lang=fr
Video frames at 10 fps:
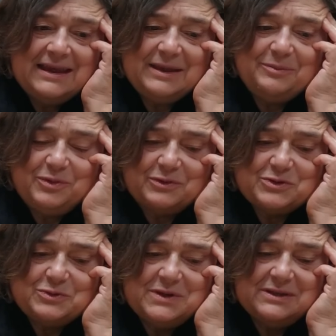et puis
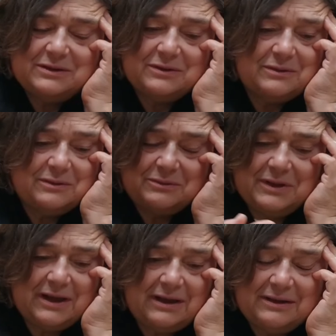ensuite euh,
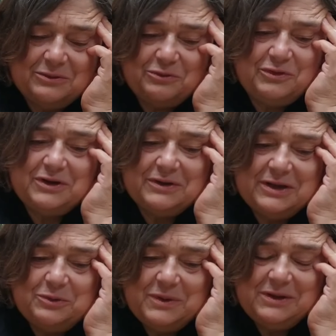on a de fil en
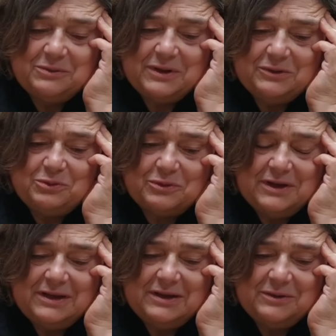aiguille, on a
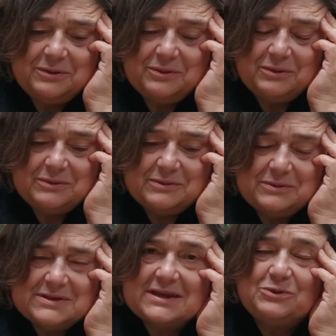tourné 7-8
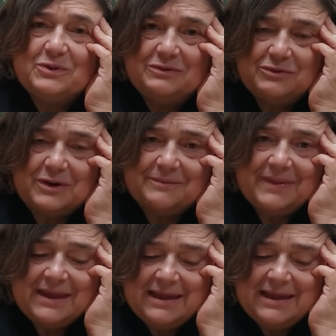euh, fois.